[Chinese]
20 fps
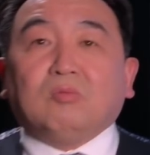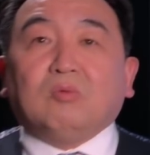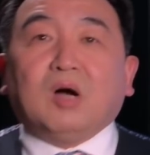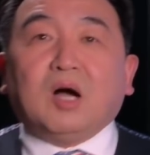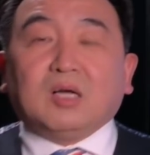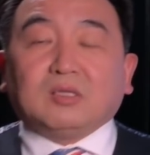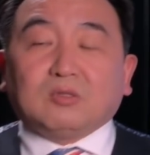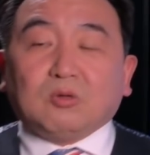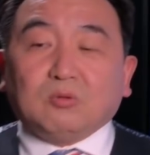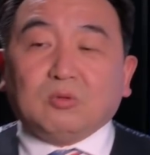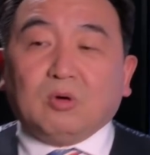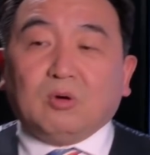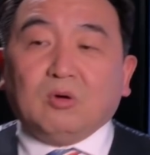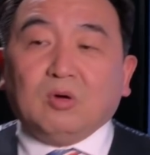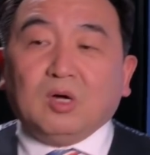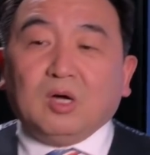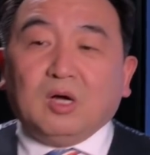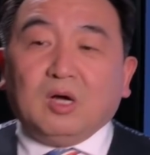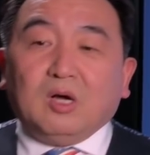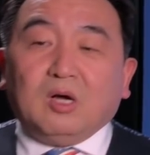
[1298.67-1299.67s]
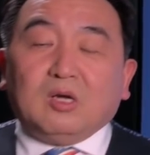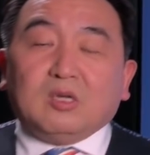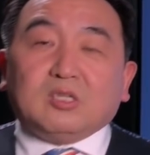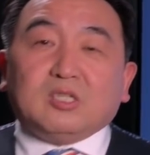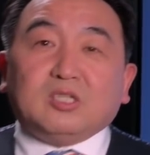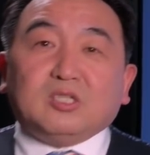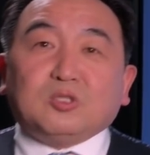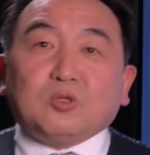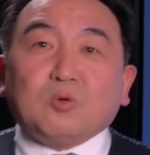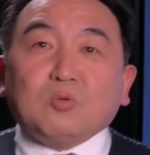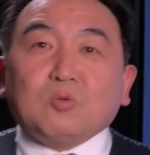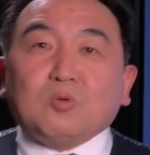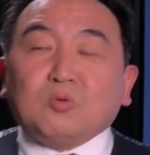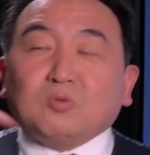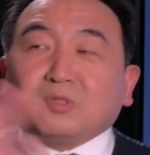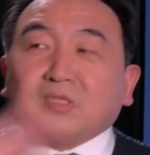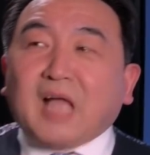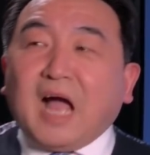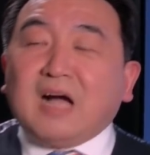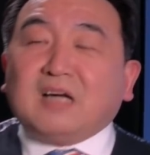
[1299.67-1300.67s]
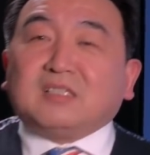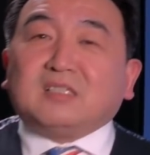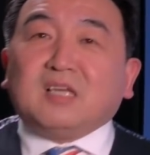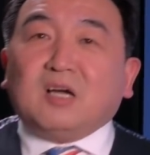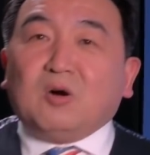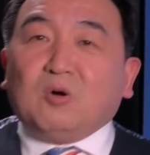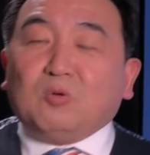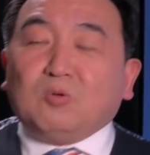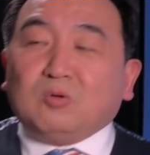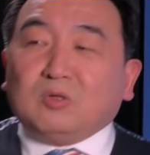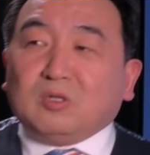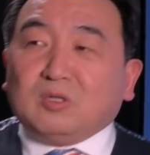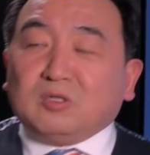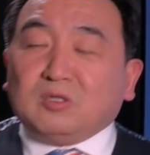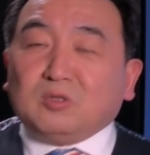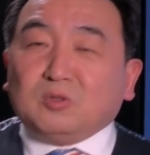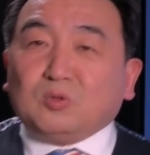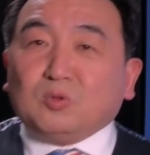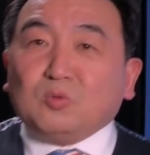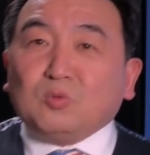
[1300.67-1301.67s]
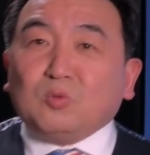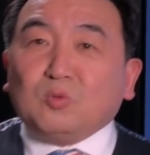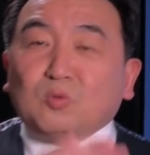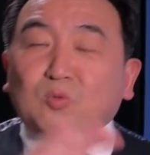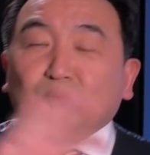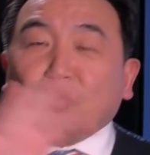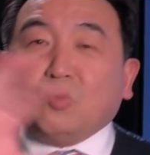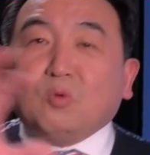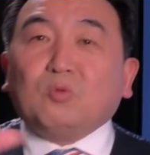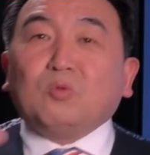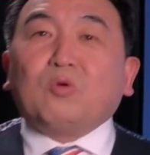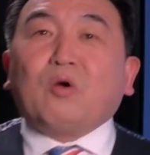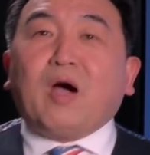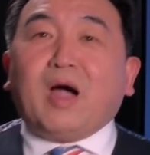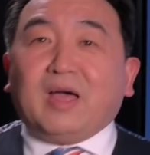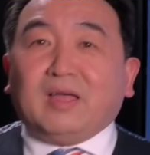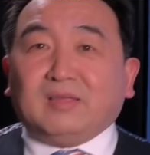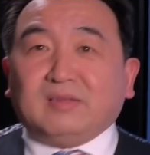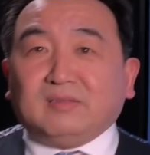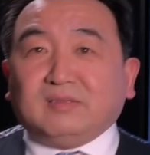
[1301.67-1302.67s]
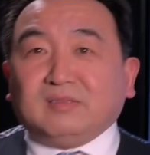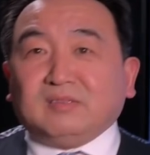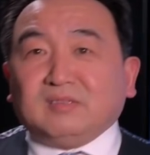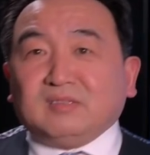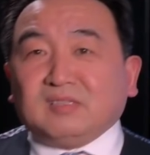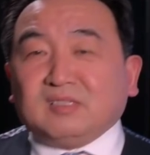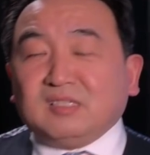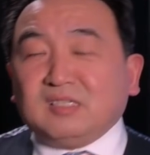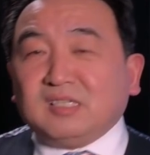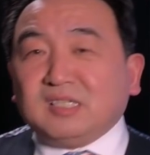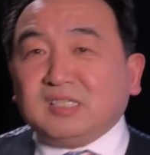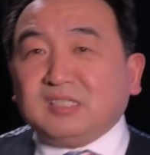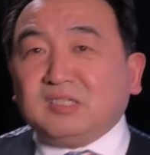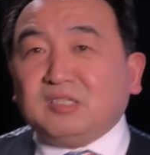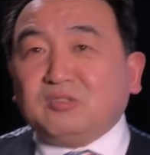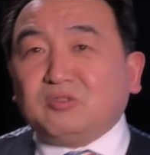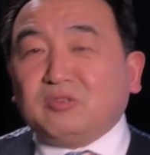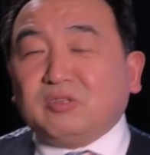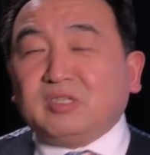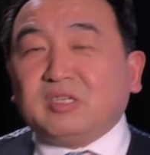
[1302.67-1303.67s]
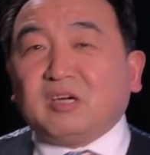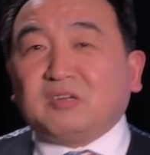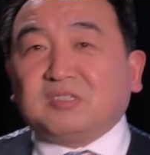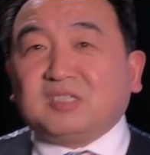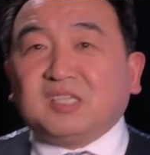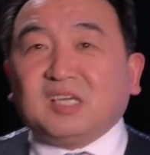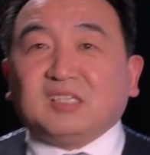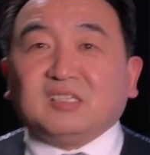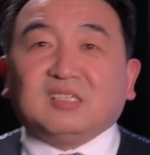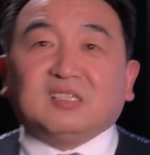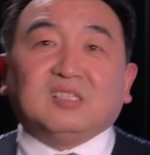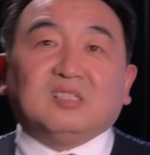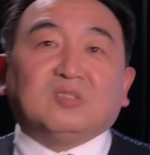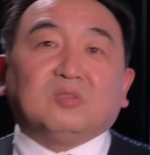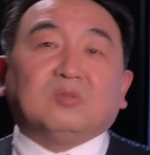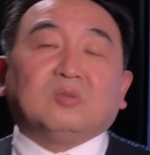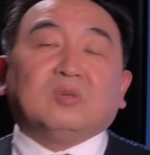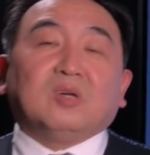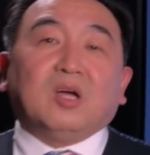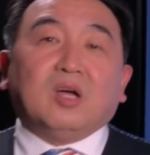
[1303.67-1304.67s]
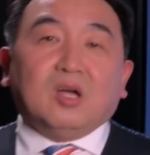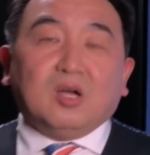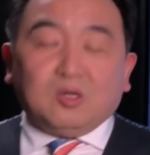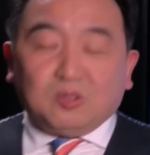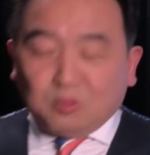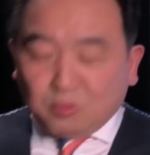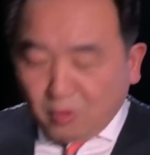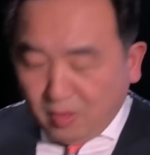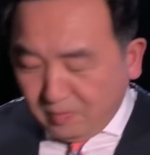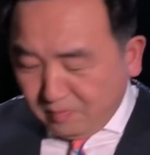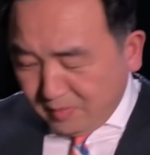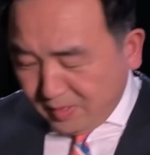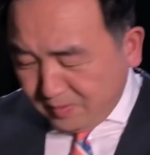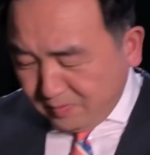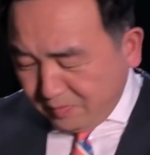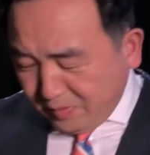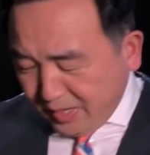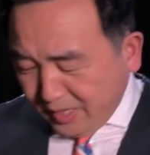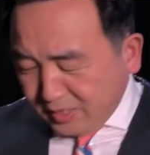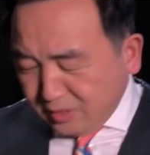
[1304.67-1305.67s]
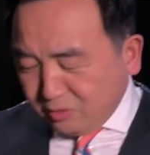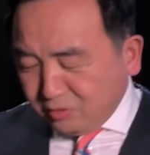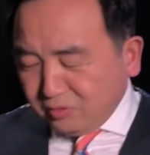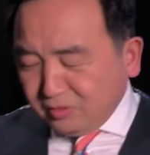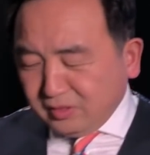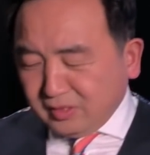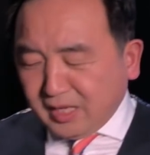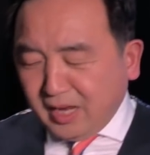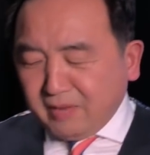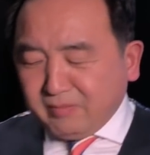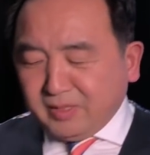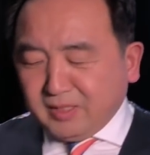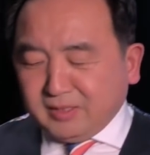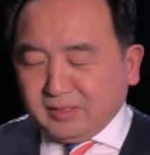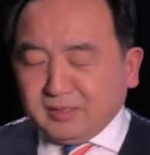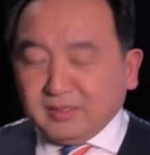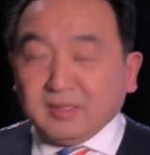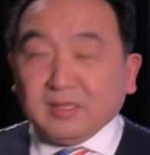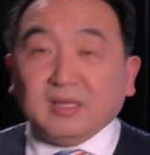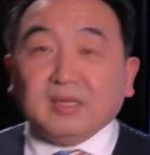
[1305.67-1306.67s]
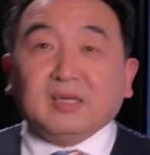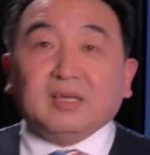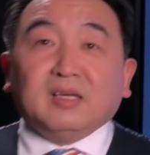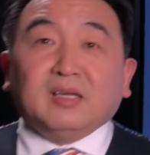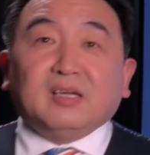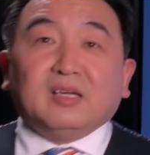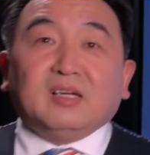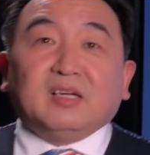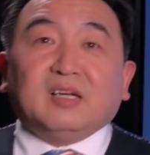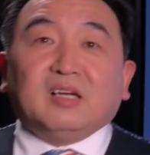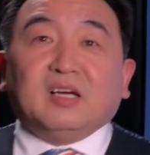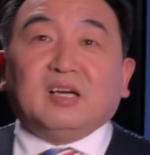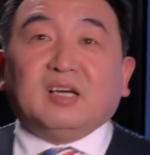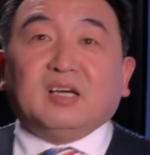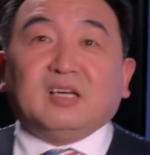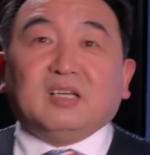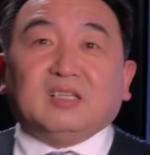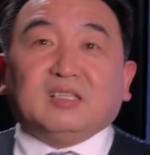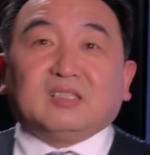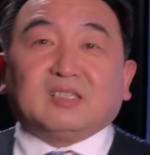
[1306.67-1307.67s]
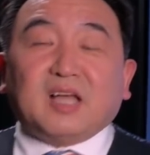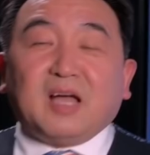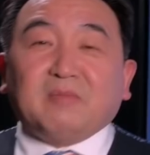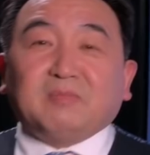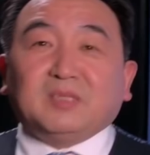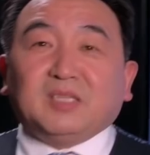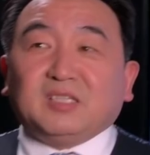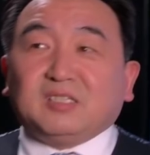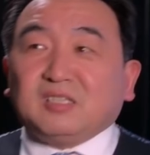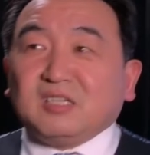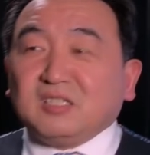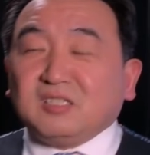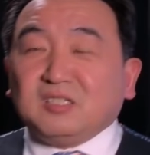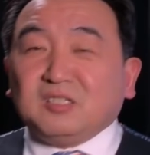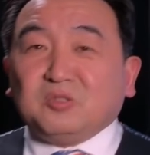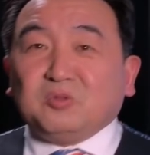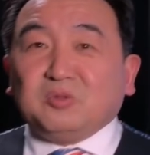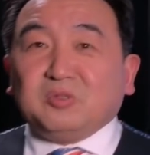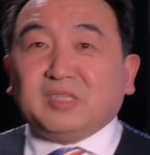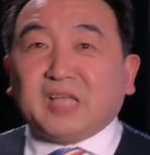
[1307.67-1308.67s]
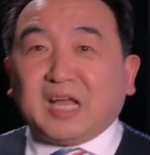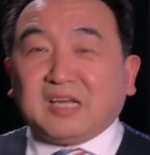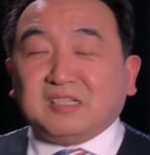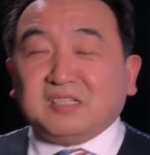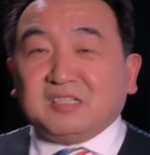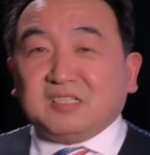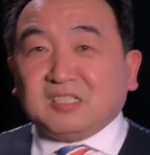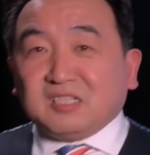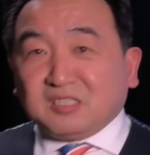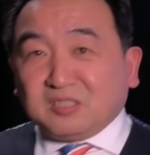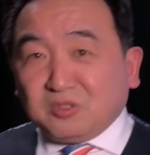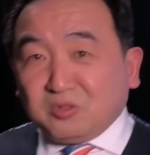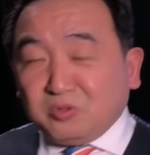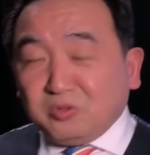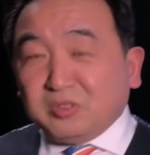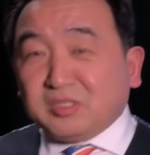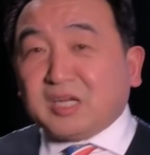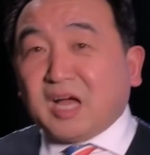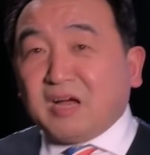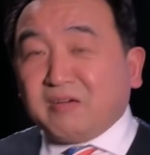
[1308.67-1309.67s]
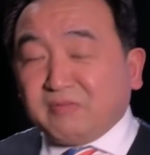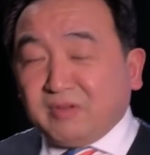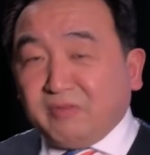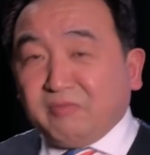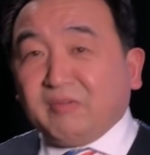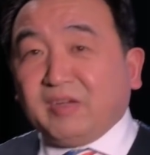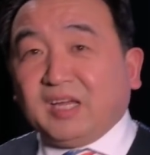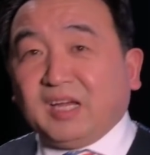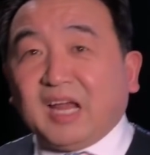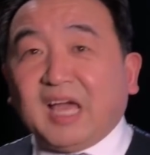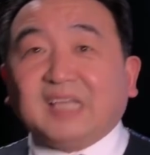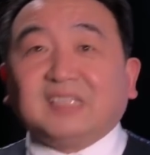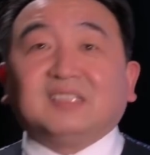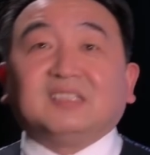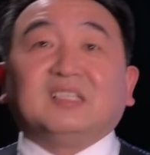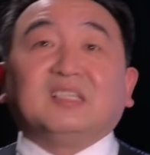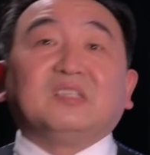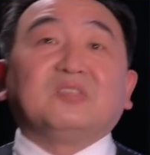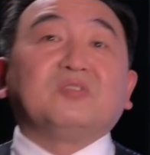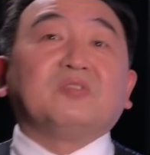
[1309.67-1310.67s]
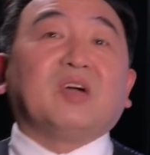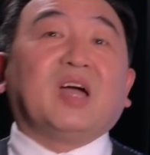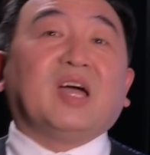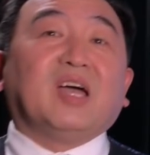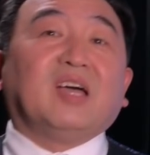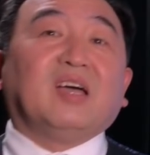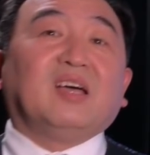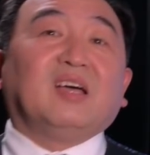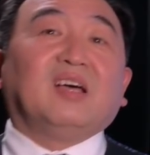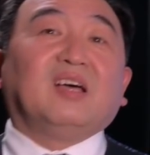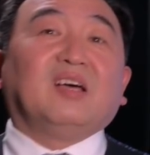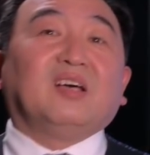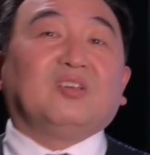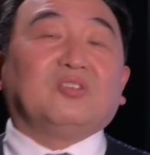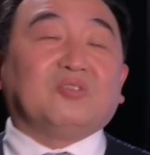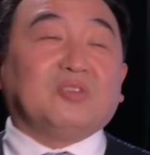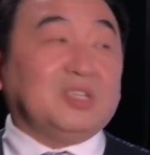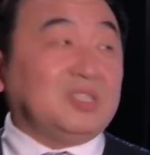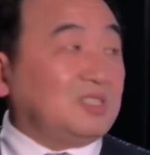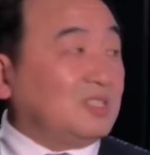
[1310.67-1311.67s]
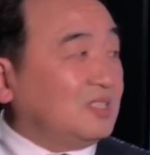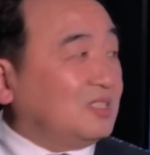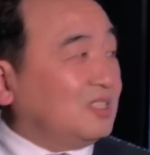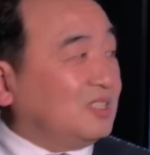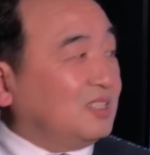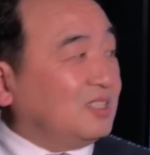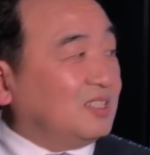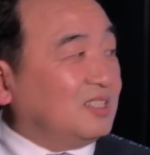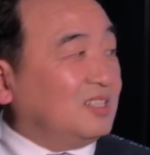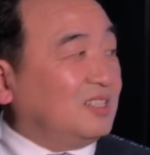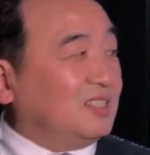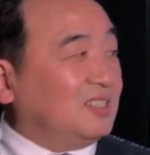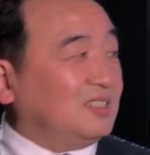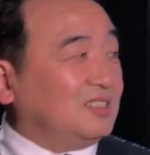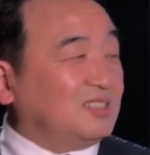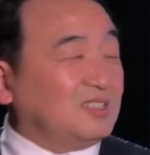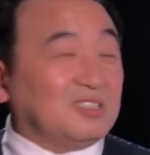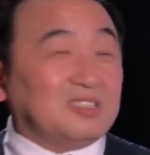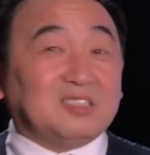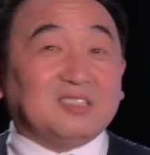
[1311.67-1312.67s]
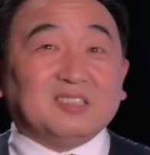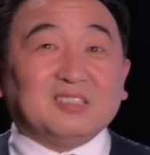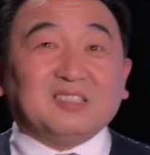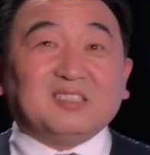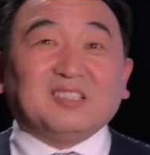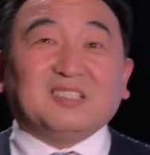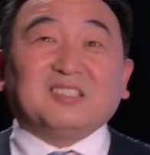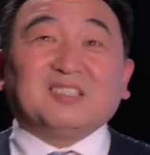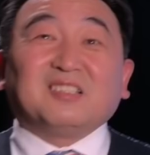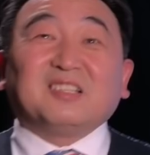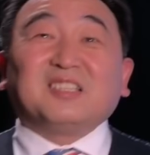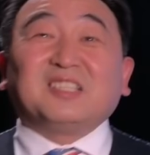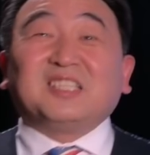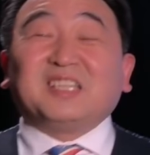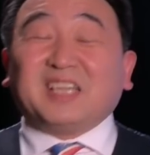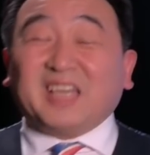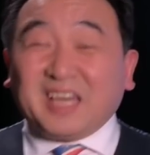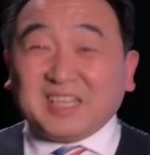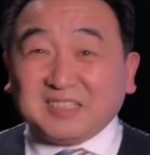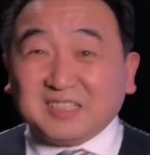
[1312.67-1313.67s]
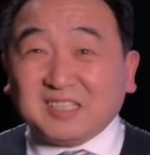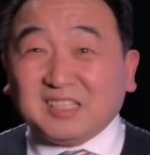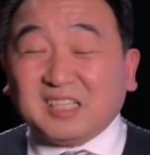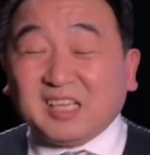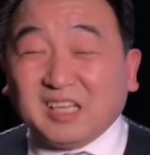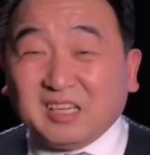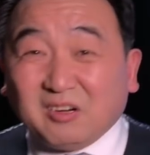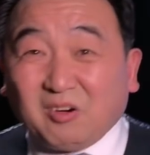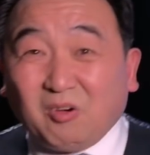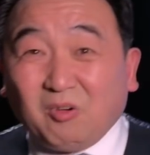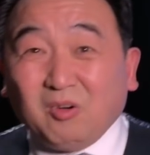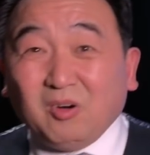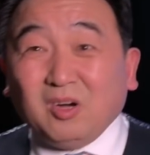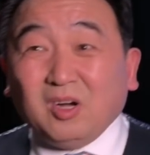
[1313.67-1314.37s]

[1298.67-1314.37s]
啊都有，是中共党校或者是中共国务院跟这些学校签的合同，专门培训他们，呃他们的政治局乃至政治局常委未来的人选，所以这是一个这是这是个钱的 deal，